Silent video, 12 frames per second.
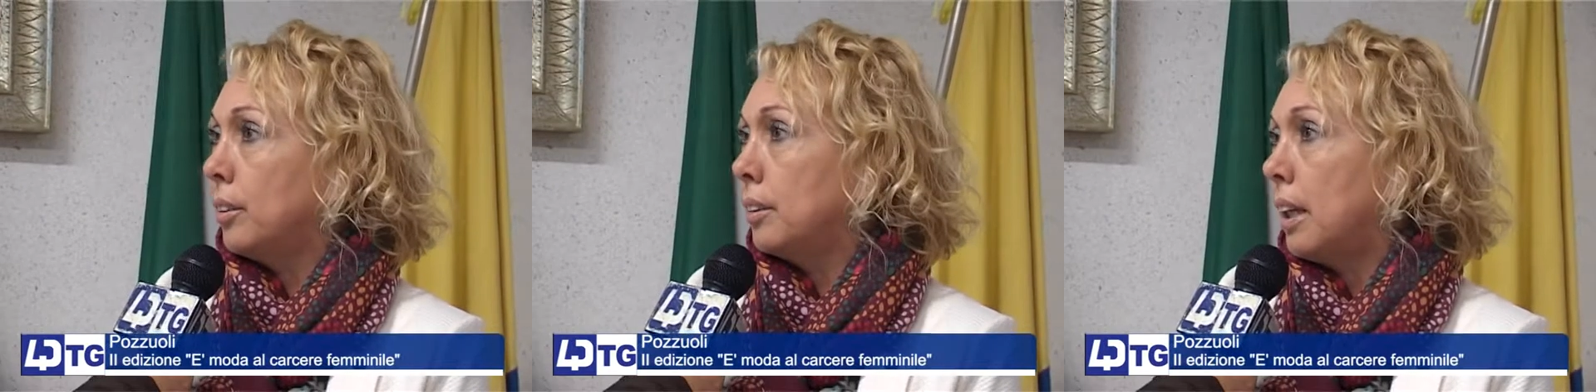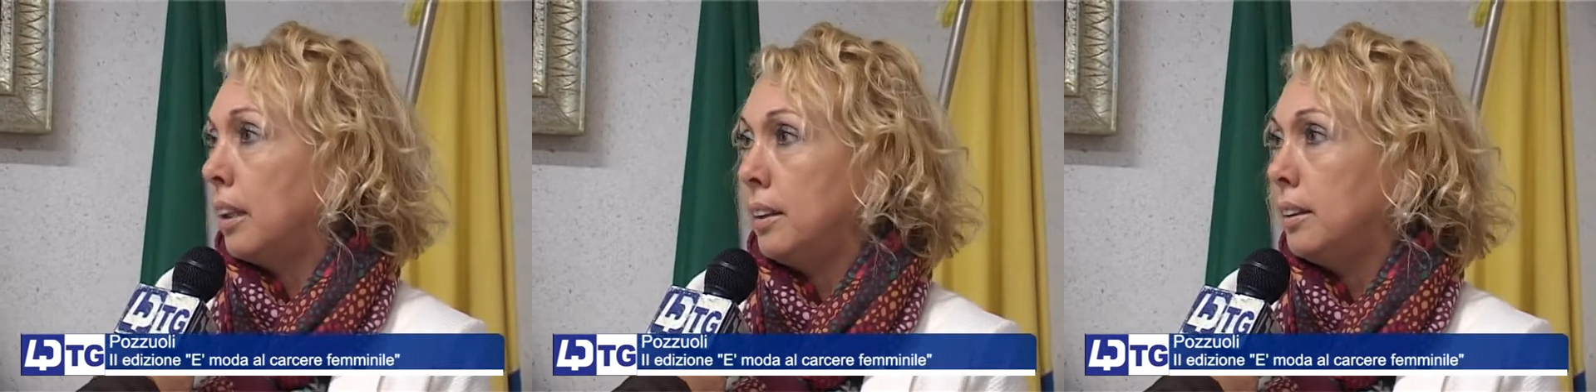
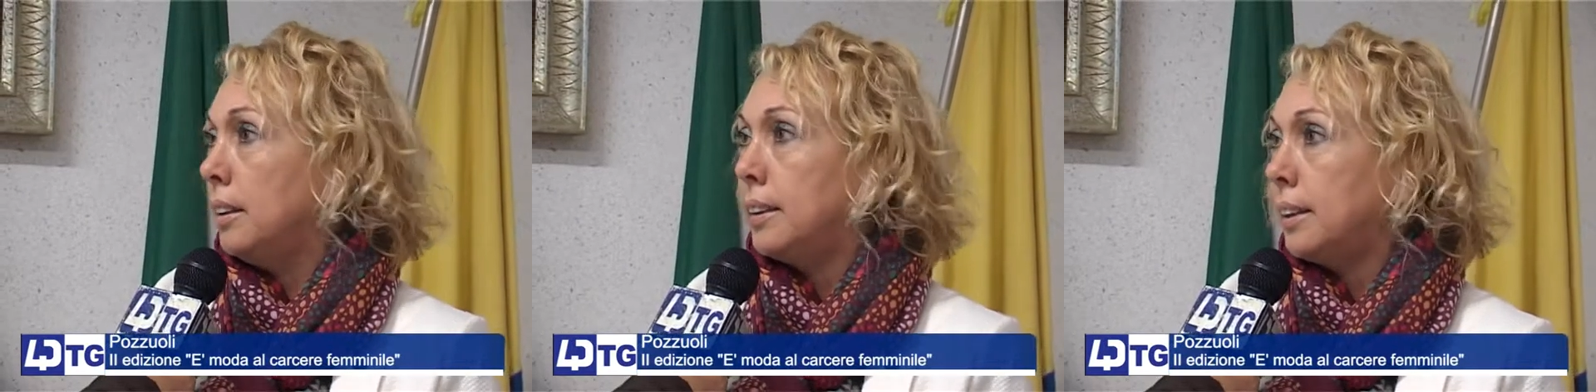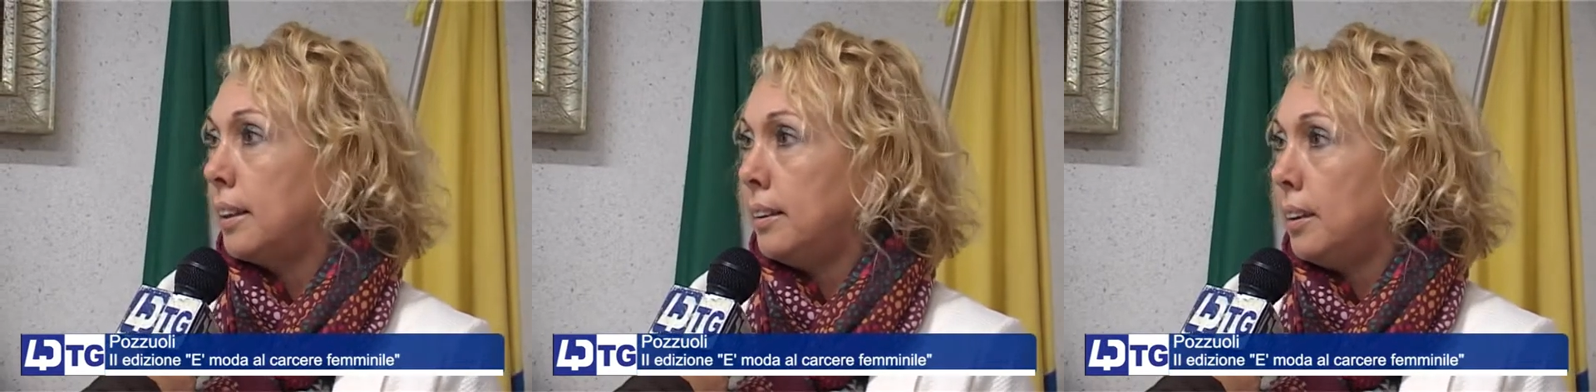
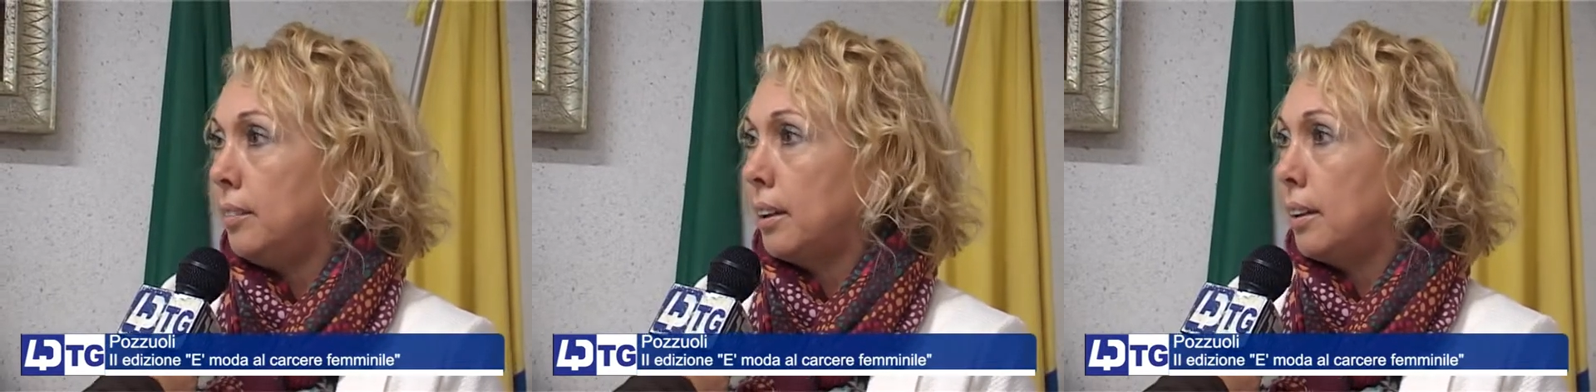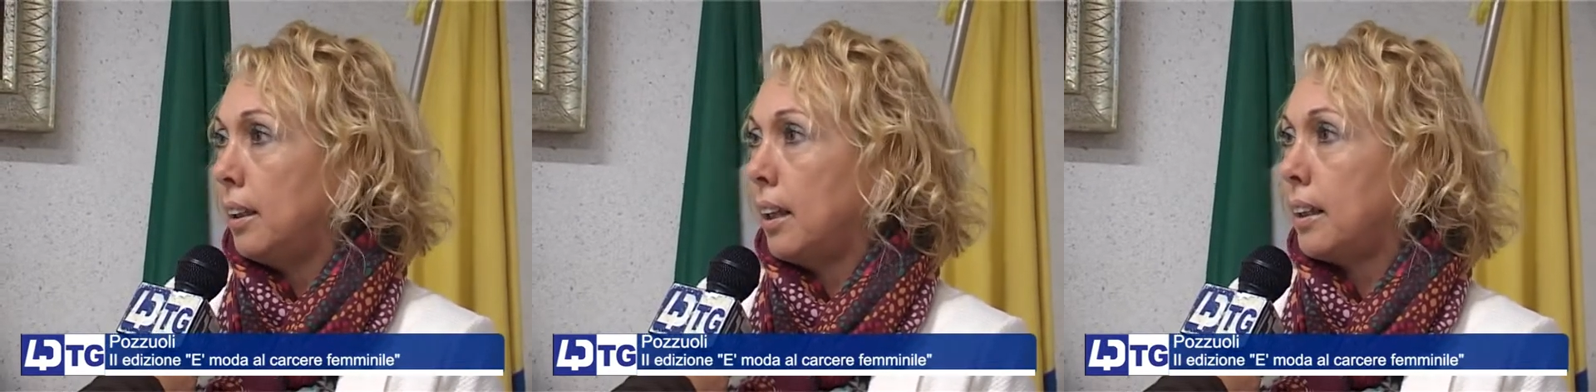dall'iniziativa
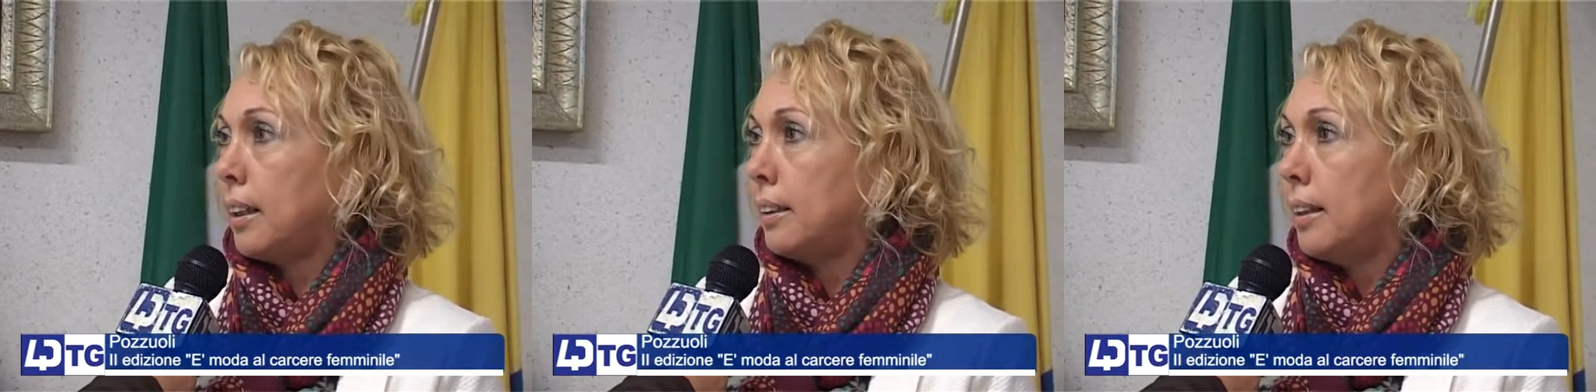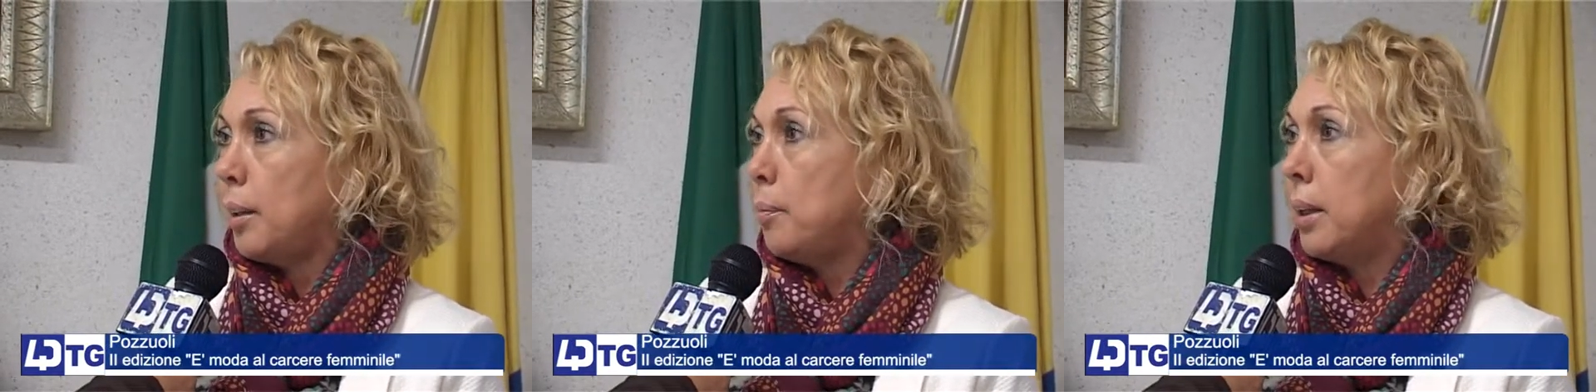
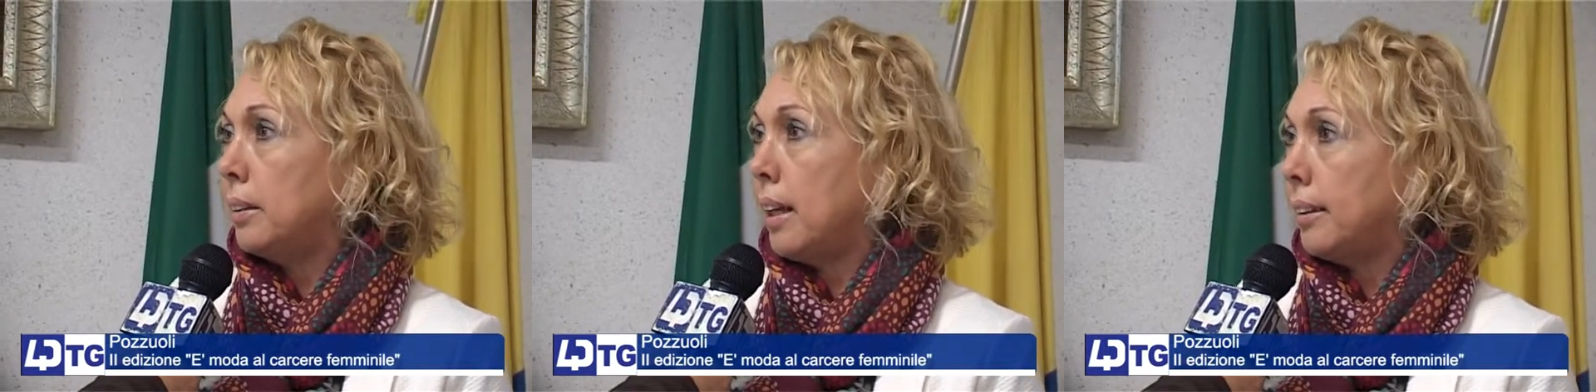dell'Accademia di